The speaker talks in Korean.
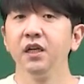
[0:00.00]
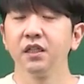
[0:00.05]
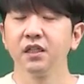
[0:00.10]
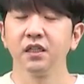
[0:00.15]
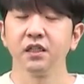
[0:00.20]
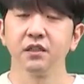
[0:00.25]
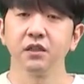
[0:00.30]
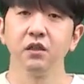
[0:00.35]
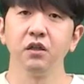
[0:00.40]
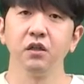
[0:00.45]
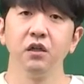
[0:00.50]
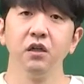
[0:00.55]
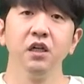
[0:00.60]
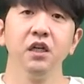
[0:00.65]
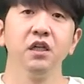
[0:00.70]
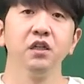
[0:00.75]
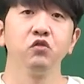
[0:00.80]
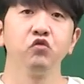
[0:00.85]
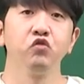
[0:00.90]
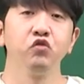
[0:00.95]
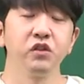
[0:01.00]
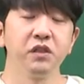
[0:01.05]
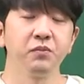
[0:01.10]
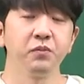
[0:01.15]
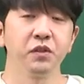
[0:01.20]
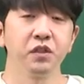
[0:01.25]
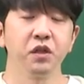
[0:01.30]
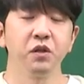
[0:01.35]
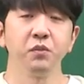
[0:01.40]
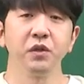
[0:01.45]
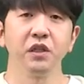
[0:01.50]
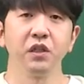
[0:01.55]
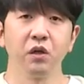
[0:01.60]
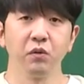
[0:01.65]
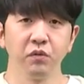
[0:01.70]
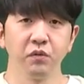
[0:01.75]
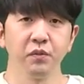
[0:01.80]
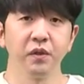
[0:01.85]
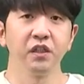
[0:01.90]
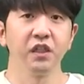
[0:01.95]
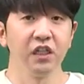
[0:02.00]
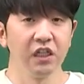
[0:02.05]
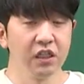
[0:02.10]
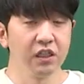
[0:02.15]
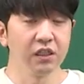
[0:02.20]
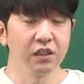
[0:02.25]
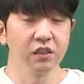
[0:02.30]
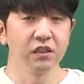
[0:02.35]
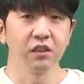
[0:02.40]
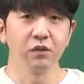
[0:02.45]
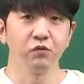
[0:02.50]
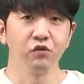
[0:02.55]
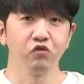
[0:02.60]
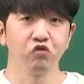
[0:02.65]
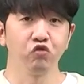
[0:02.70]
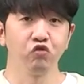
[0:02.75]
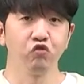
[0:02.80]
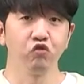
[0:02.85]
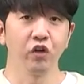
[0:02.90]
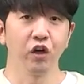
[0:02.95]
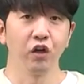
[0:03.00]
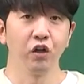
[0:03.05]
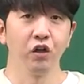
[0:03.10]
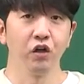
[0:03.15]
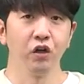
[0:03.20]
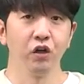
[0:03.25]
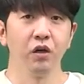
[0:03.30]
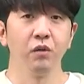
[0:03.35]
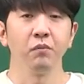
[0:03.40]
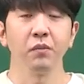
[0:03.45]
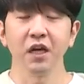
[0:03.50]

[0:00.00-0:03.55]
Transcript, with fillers: 그래서 90점이 넘으면 1등급을 주고요.